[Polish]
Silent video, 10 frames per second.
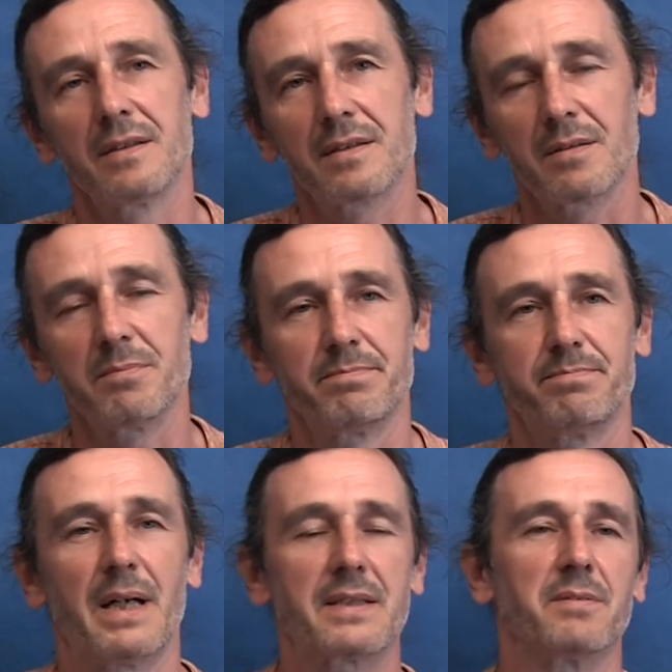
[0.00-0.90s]
To
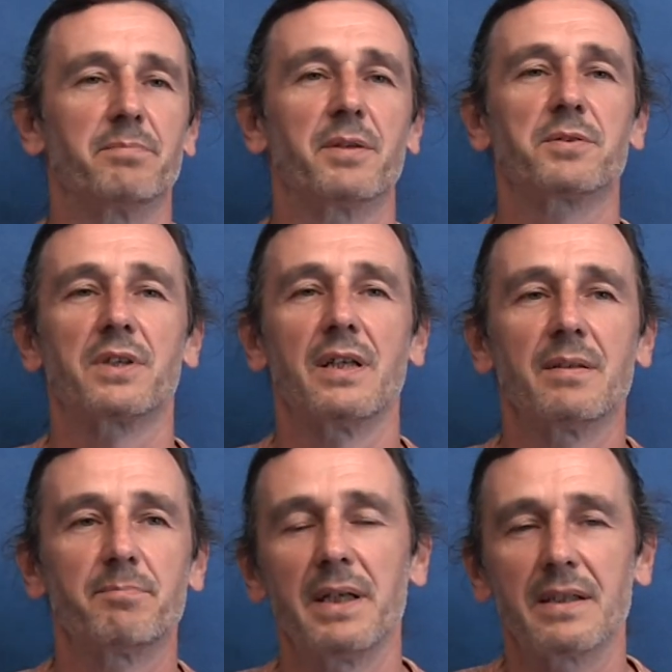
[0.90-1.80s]
bardzo proszę,
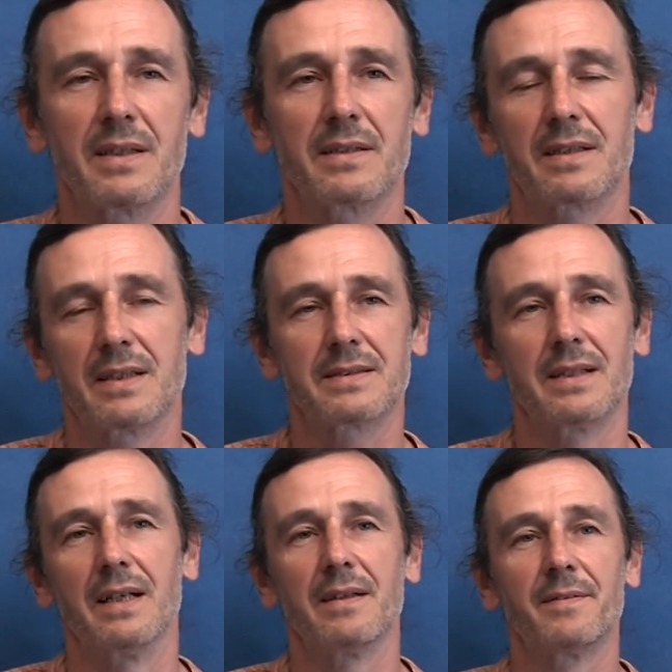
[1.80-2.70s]
piękna
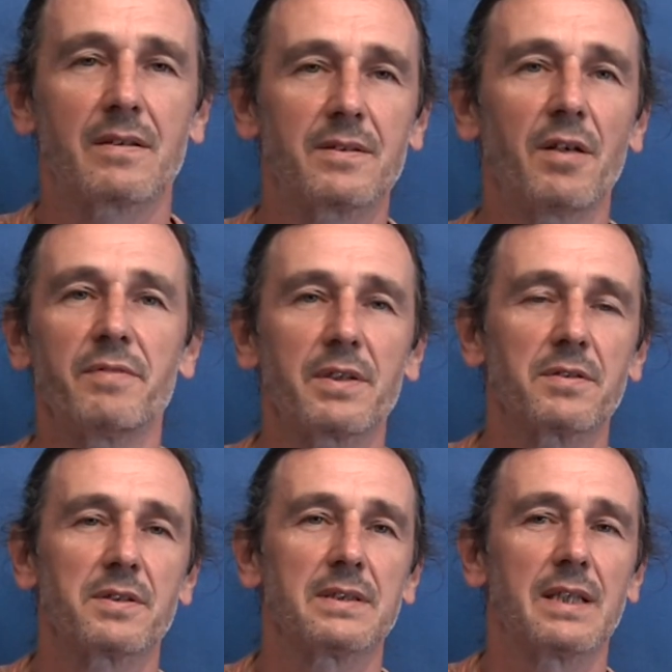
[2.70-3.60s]
trasa do
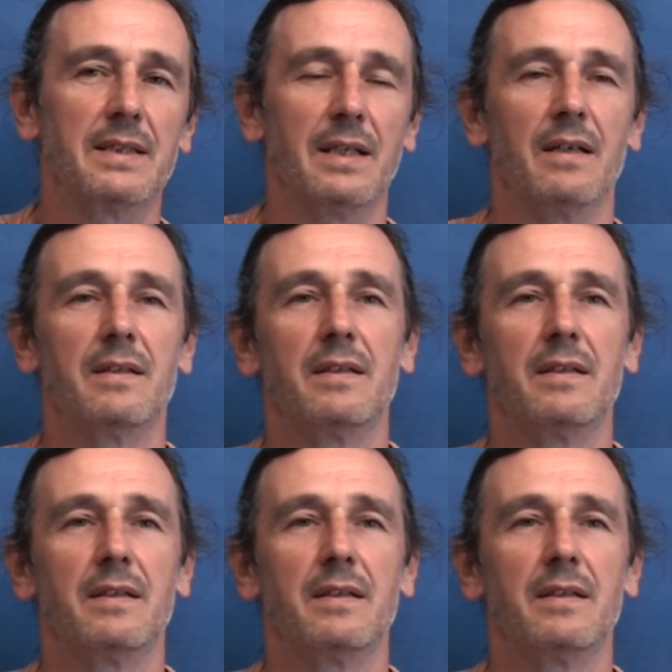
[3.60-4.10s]
wykorzystania.